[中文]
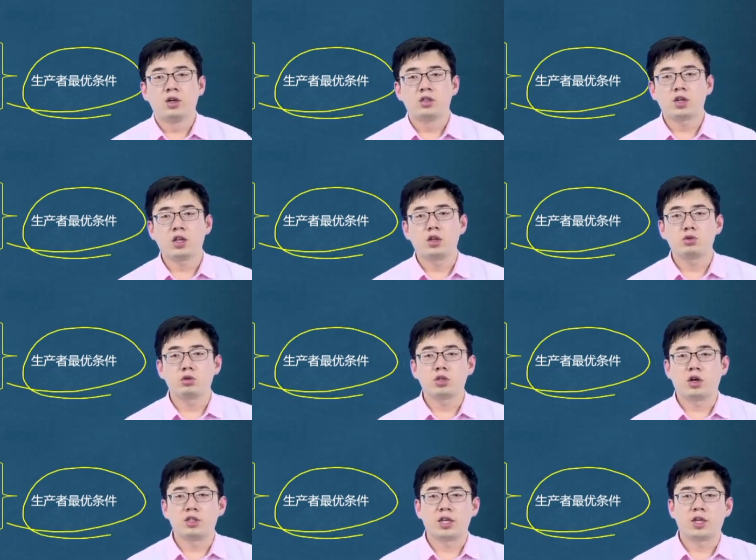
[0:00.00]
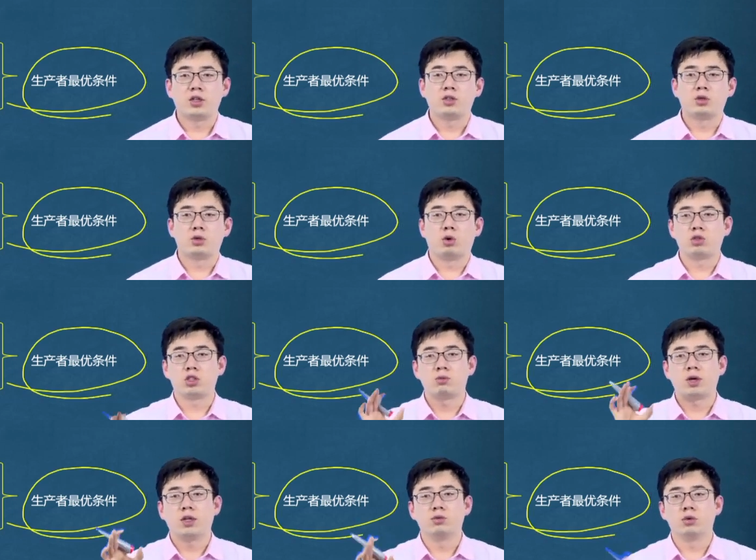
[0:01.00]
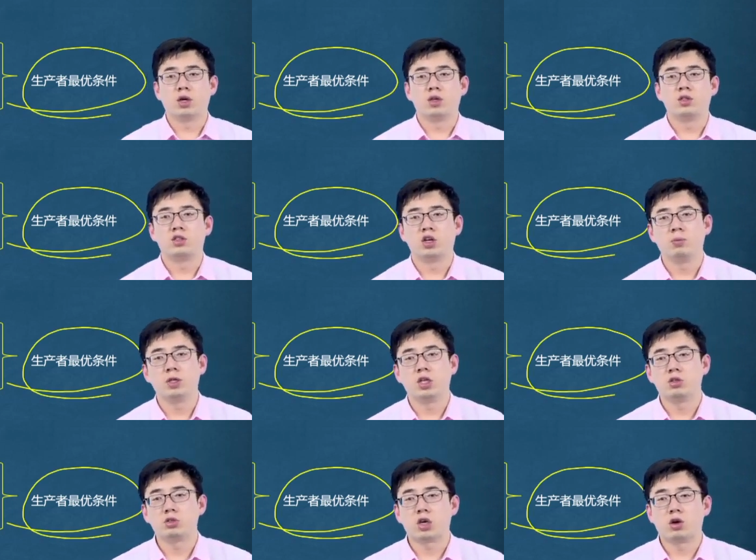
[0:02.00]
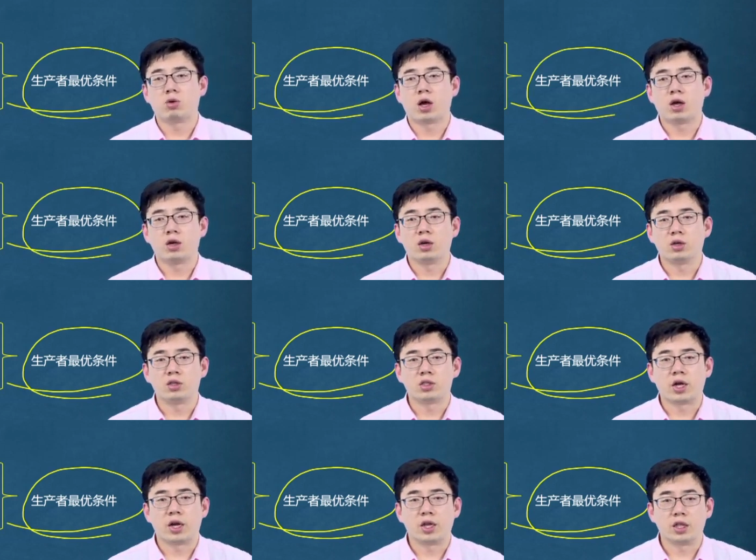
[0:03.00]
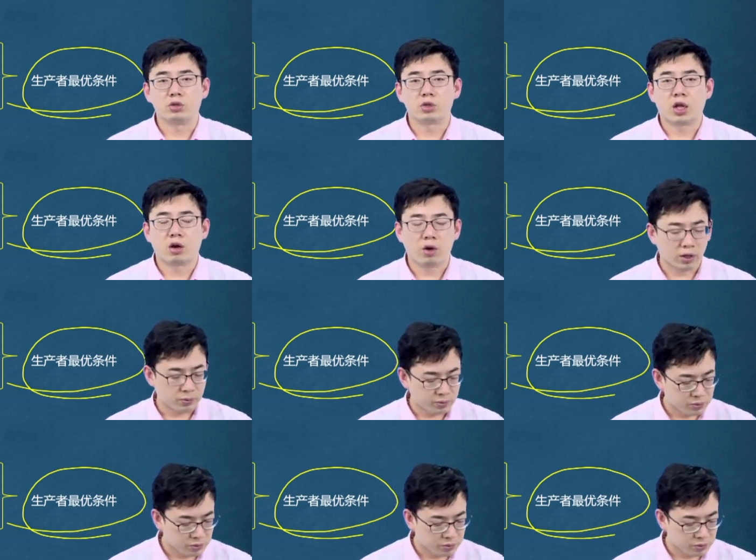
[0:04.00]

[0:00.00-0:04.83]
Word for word: 生产的最优条件是同时满足了成本的最小化和产量的最大化，